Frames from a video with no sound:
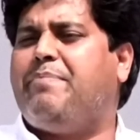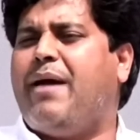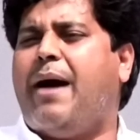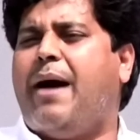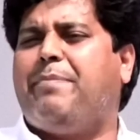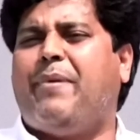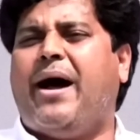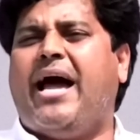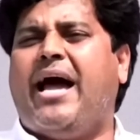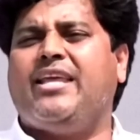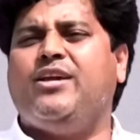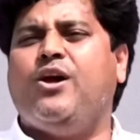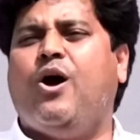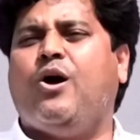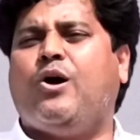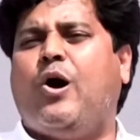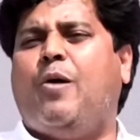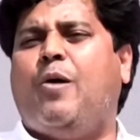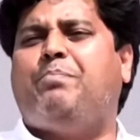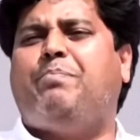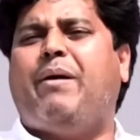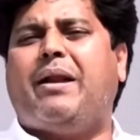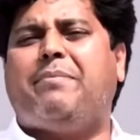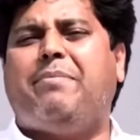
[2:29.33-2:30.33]
व्यापारियों को
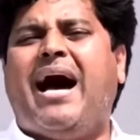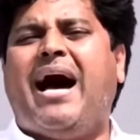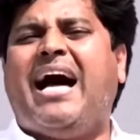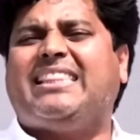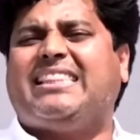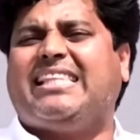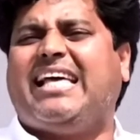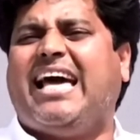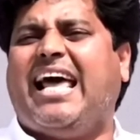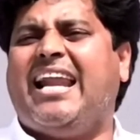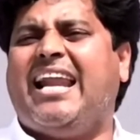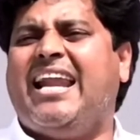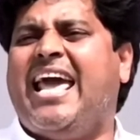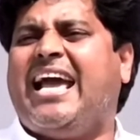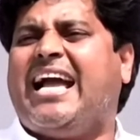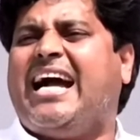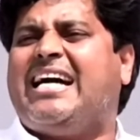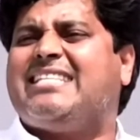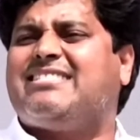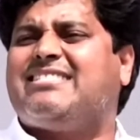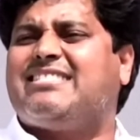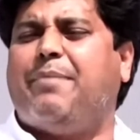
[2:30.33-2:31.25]
बर्बाद करने का